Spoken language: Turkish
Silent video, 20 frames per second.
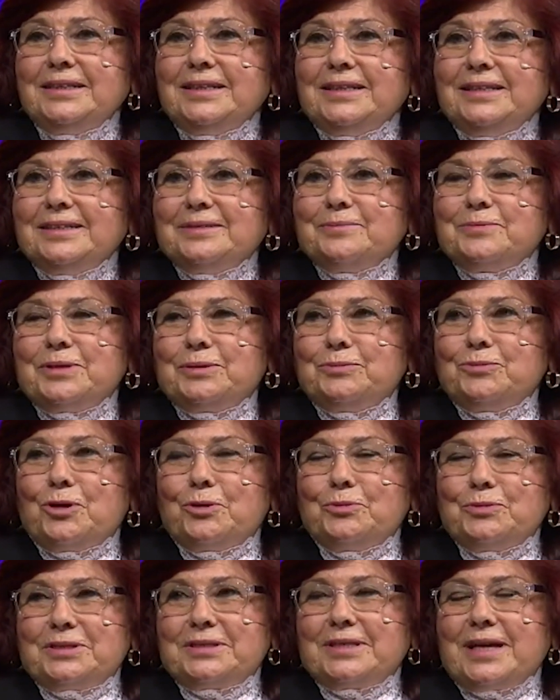Bilmiyorum
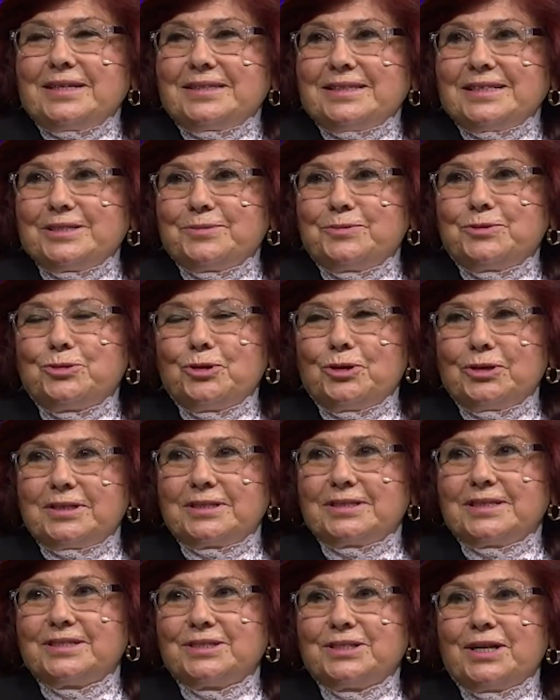isterseniz bir şöyle kısaca
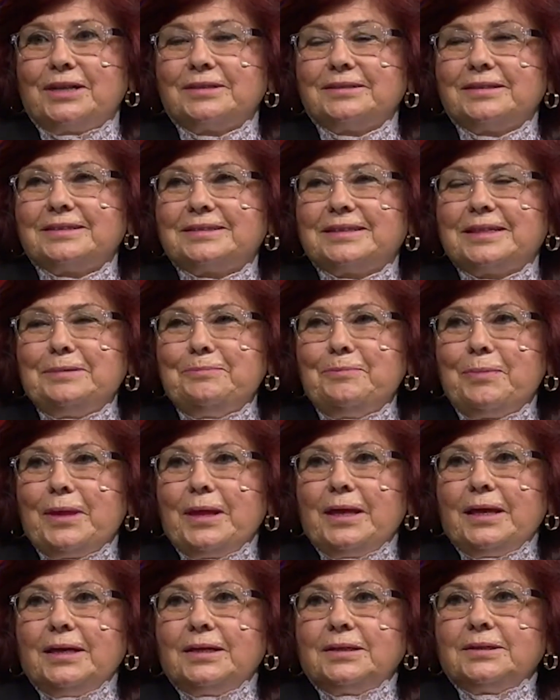anlatayım. Söyleyin söyleyin
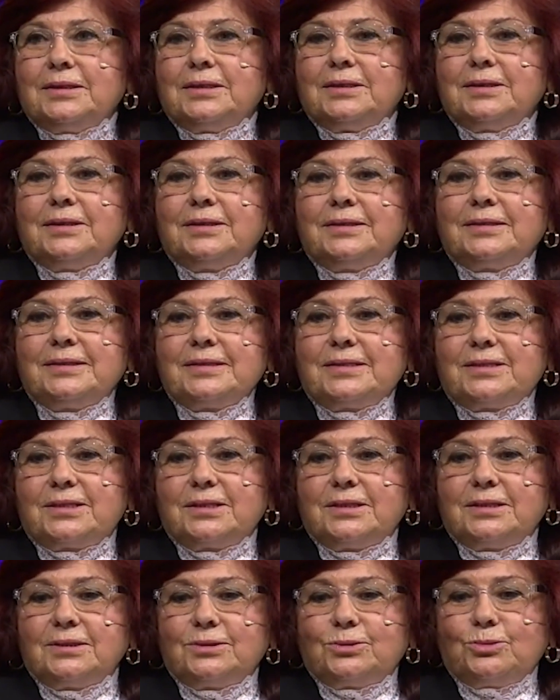buyurun. E, kız e,
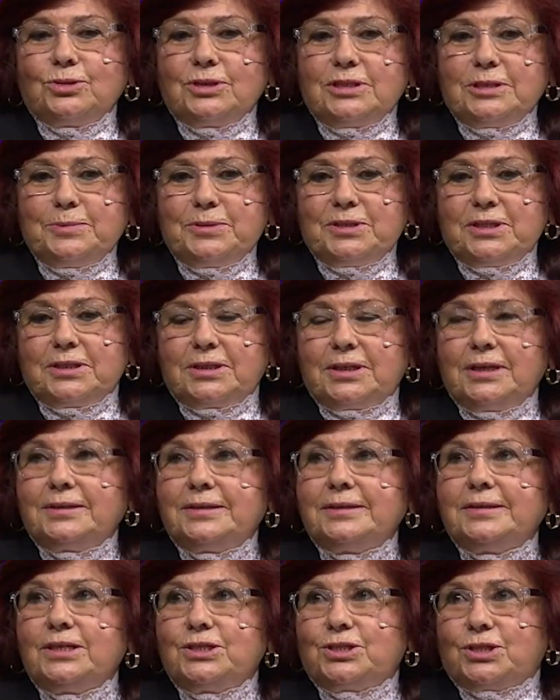turizm şirketinde
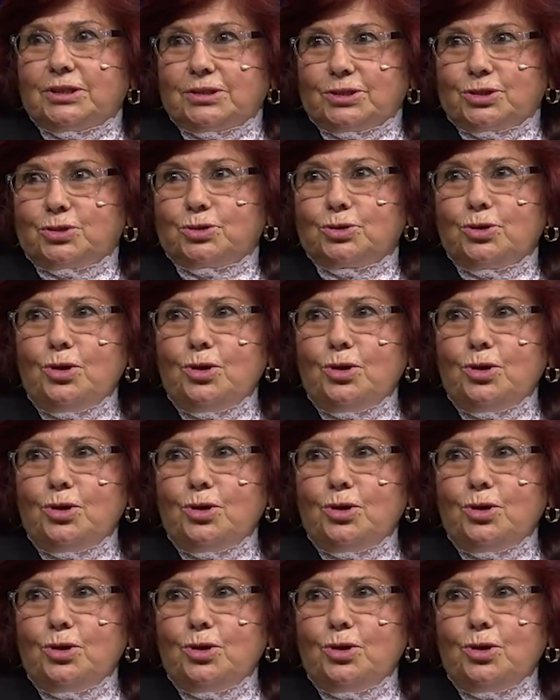çalışıyor